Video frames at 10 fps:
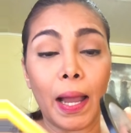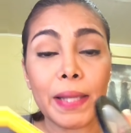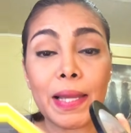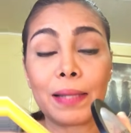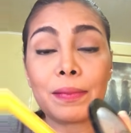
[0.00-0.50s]

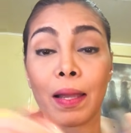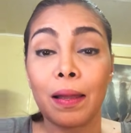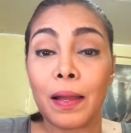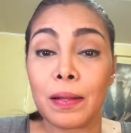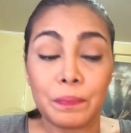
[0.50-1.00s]
ayan,
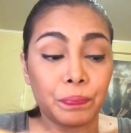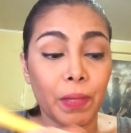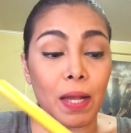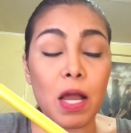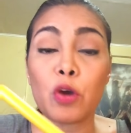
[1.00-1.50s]

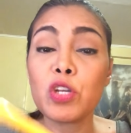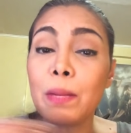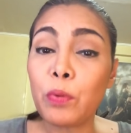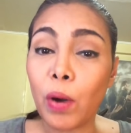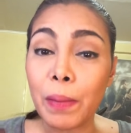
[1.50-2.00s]
ang gagawin nyo
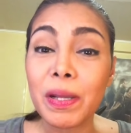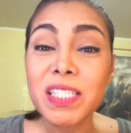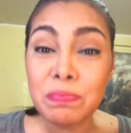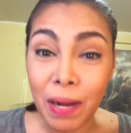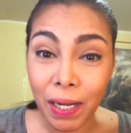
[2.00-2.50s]
na po ay
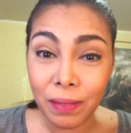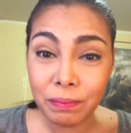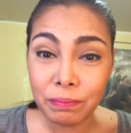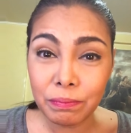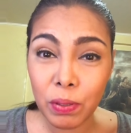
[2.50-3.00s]

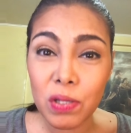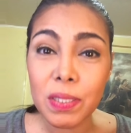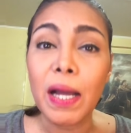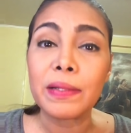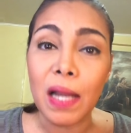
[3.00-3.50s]
mag-smile
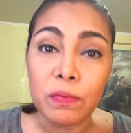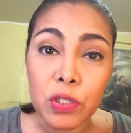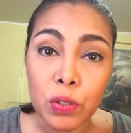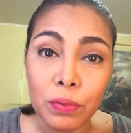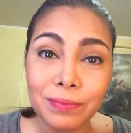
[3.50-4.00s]
Because God
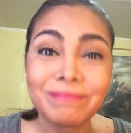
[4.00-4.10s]
loves you.